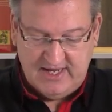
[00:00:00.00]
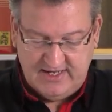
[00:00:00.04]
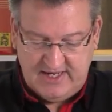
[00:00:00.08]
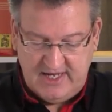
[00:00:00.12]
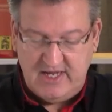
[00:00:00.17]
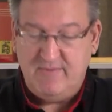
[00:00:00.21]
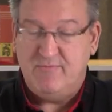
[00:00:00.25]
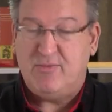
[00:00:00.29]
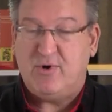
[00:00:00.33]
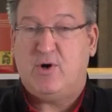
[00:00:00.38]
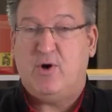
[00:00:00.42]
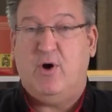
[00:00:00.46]

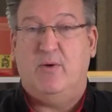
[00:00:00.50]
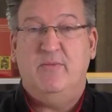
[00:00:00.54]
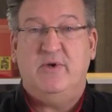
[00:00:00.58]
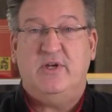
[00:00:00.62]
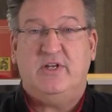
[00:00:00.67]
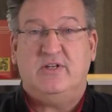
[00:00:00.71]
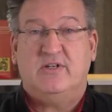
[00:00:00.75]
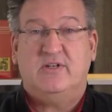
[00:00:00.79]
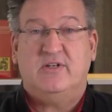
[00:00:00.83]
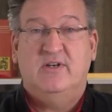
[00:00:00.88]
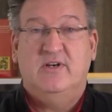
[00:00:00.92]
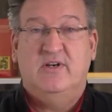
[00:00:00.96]
Den bekomme
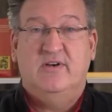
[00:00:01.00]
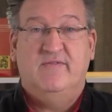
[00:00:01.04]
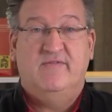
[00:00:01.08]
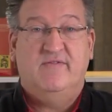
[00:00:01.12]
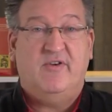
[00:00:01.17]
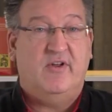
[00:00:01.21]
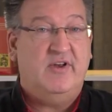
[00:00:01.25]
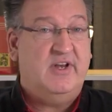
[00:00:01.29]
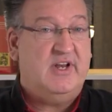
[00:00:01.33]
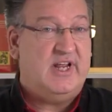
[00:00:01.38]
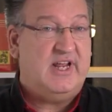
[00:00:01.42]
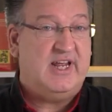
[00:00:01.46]
ich
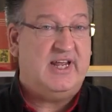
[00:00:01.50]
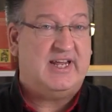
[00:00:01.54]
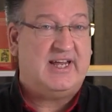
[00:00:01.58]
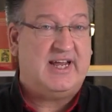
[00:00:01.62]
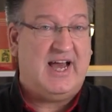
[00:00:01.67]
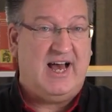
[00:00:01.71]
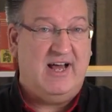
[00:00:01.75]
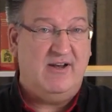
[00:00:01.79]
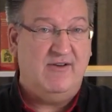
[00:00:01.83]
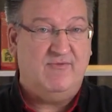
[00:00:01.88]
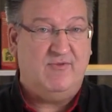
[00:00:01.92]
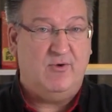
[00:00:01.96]
von
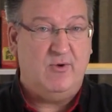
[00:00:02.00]
egal